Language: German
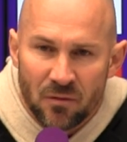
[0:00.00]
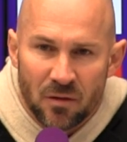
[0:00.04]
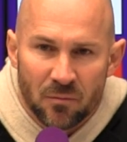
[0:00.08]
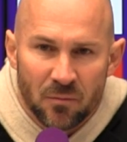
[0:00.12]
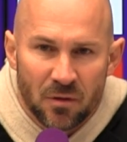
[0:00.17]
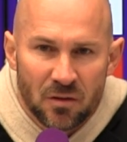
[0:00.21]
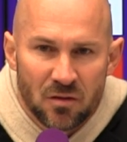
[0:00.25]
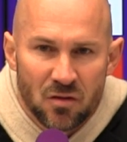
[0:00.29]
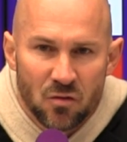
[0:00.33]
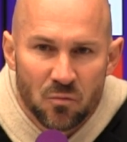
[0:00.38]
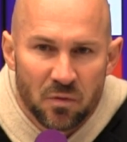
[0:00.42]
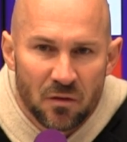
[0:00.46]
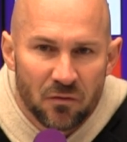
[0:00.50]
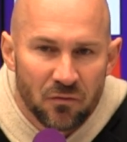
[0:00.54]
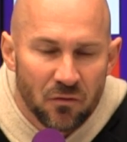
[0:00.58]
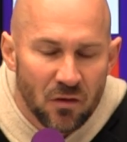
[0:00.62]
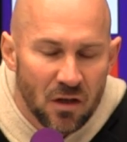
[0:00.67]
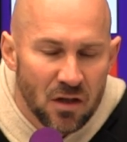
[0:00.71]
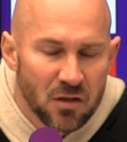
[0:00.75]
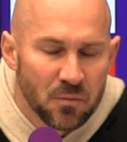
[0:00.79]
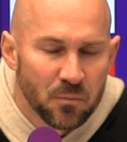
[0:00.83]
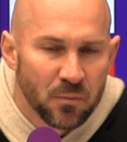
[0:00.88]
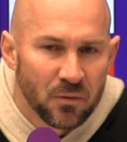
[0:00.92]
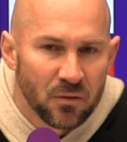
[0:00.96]
Wir haben einen super
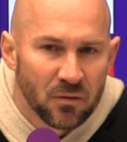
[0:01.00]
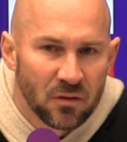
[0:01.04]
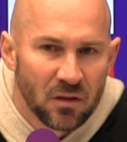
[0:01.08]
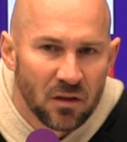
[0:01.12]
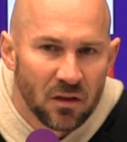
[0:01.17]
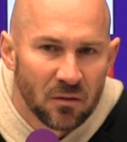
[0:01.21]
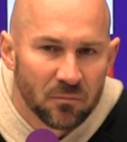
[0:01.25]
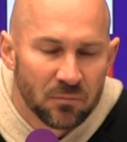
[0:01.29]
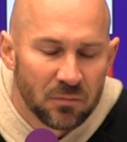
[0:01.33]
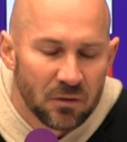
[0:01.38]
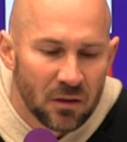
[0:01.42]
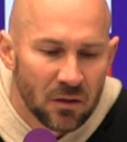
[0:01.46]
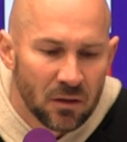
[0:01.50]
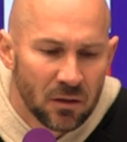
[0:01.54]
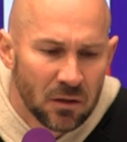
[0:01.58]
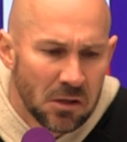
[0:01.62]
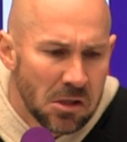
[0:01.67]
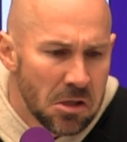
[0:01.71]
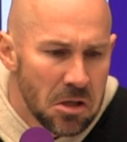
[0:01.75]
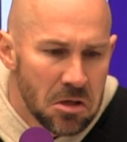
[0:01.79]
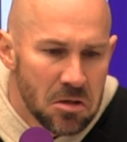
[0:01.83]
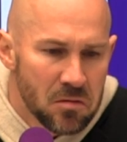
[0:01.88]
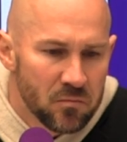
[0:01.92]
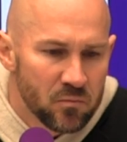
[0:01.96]
Vorsprung gehabt, da
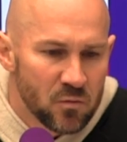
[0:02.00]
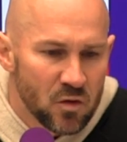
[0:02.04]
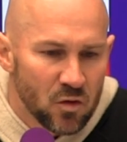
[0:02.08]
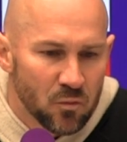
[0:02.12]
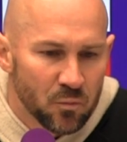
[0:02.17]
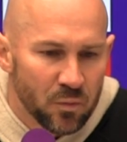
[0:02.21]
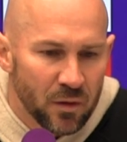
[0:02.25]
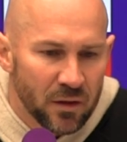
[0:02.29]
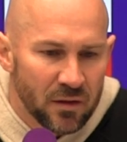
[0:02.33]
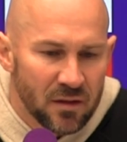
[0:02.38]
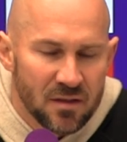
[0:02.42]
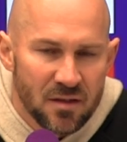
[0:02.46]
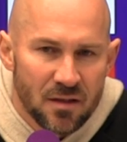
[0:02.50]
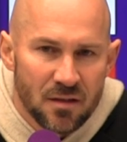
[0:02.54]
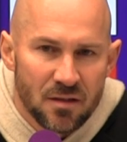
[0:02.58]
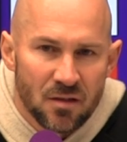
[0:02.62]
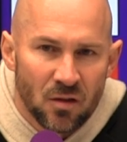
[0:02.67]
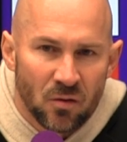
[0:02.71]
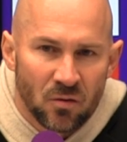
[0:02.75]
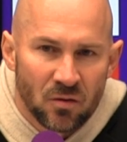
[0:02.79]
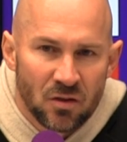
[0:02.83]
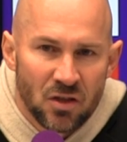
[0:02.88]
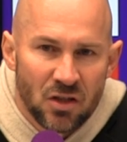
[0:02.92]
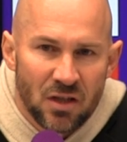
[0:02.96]
super in die
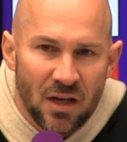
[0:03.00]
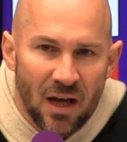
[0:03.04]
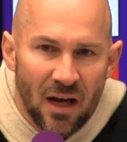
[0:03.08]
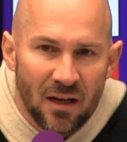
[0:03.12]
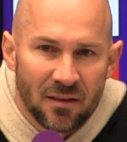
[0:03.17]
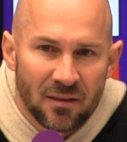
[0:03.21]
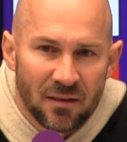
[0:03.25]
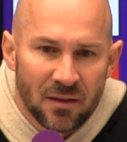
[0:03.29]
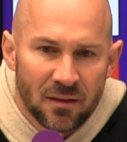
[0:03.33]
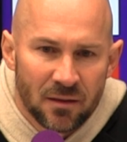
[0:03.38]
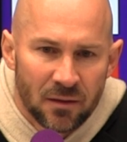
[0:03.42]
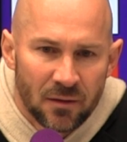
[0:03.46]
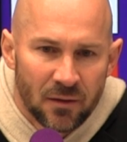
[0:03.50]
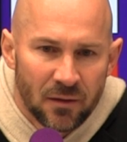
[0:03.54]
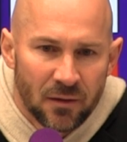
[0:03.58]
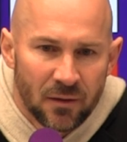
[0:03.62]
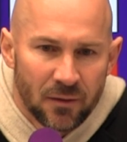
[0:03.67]
Saison gestartet.